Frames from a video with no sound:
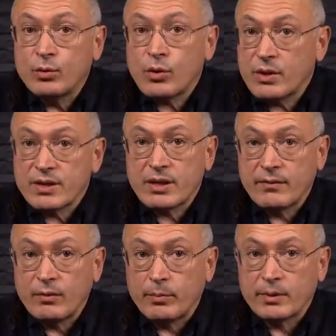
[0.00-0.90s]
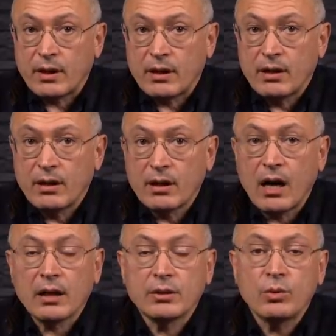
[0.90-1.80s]
урок из этого опыта –
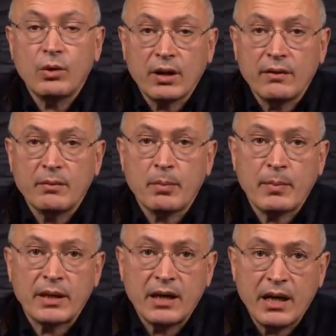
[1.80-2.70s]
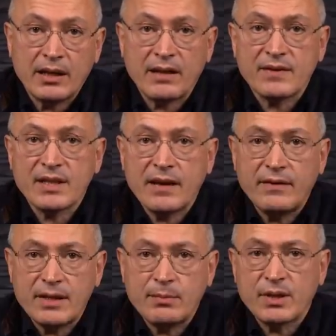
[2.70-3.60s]
как только вы попадаете в
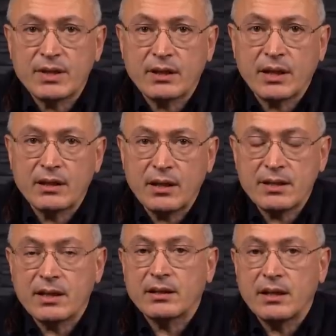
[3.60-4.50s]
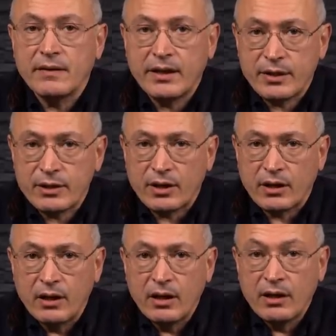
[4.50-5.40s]
зависимость от китайских товарищей –
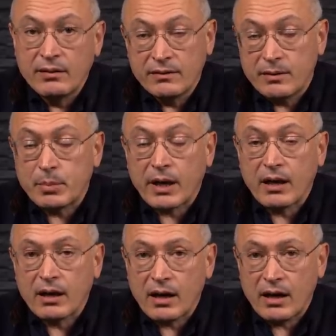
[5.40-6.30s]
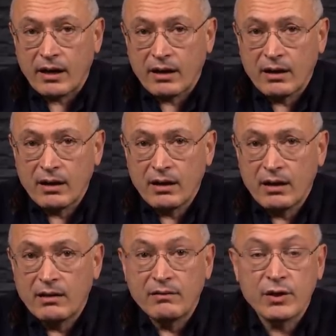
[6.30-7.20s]
вы проиграли.
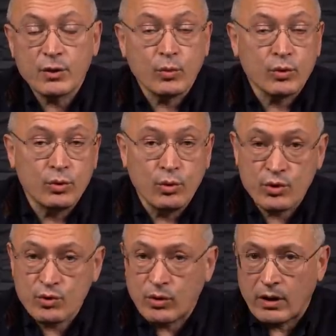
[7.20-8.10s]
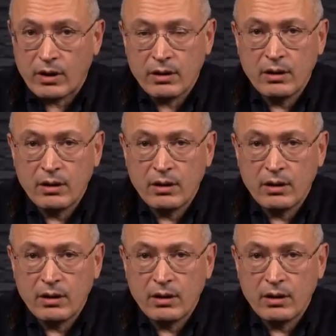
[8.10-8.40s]
Выжмут досуха.